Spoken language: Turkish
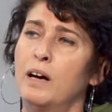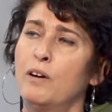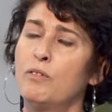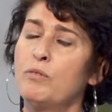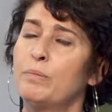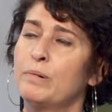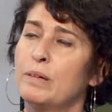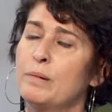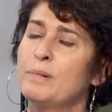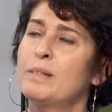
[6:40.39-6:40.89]

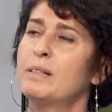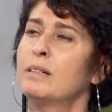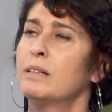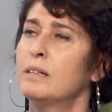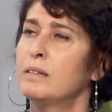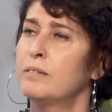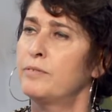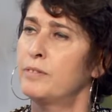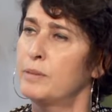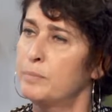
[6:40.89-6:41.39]
Avrupa'yı bir
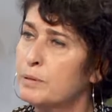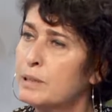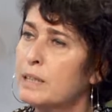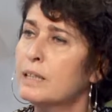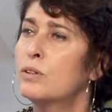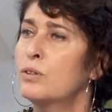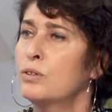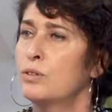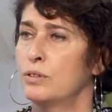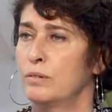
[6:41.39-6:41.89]
tarafa
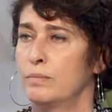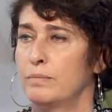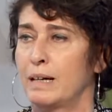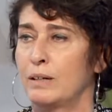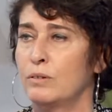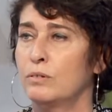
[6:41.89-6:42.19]
bırakıyorum ben.